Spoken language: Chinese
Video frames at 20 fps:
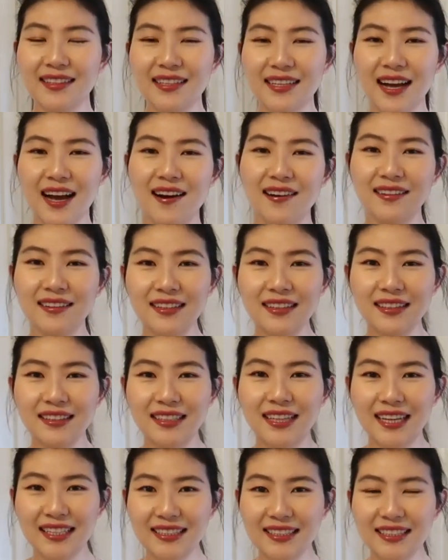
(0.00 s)
好，
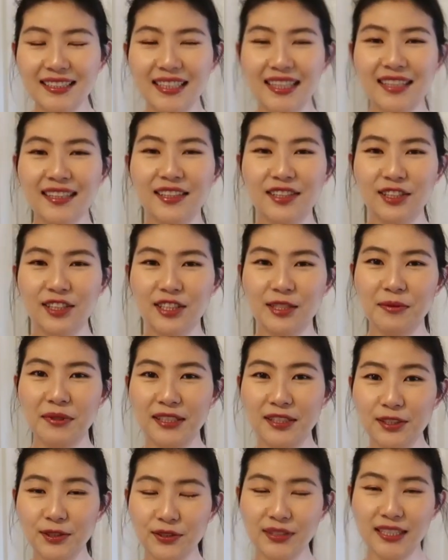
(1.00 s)
那今天的视
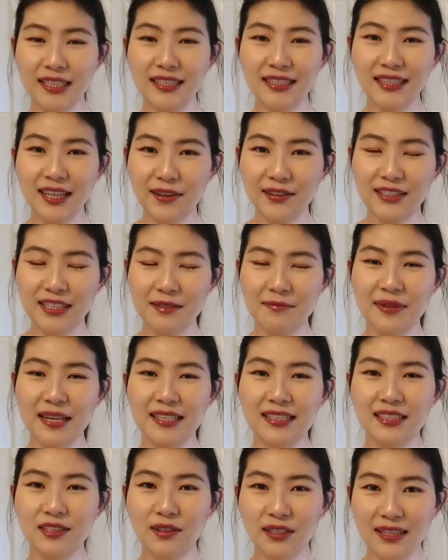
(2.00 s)
频就先到这
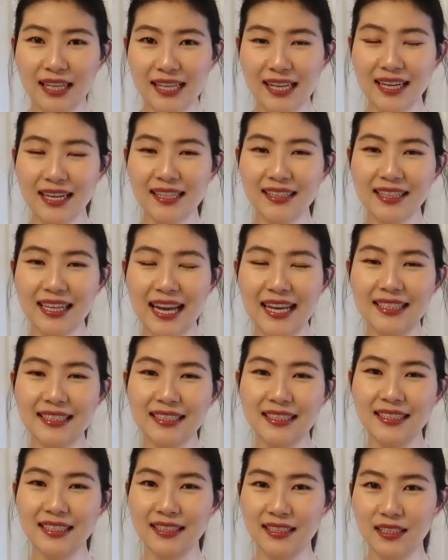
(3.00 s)
边，希望大家看得开
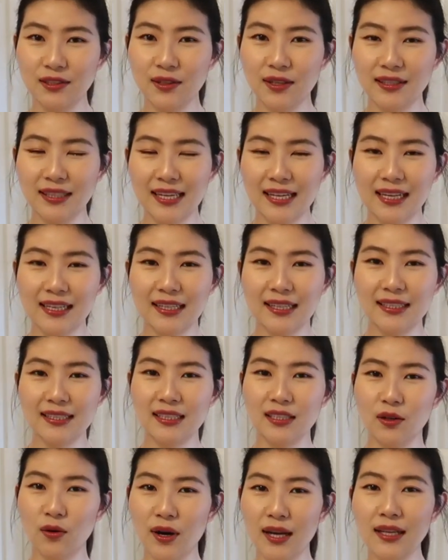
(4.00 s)
心，也希望大家可以
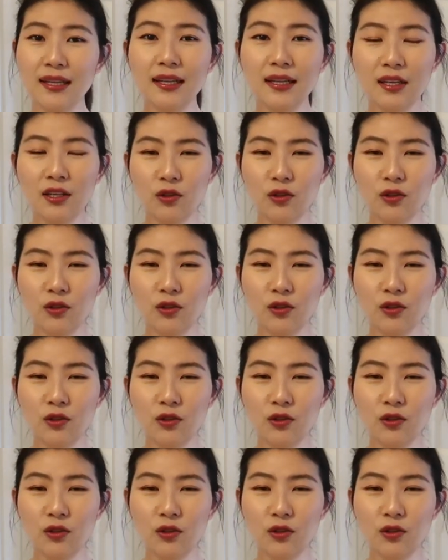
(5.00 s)
喜欢。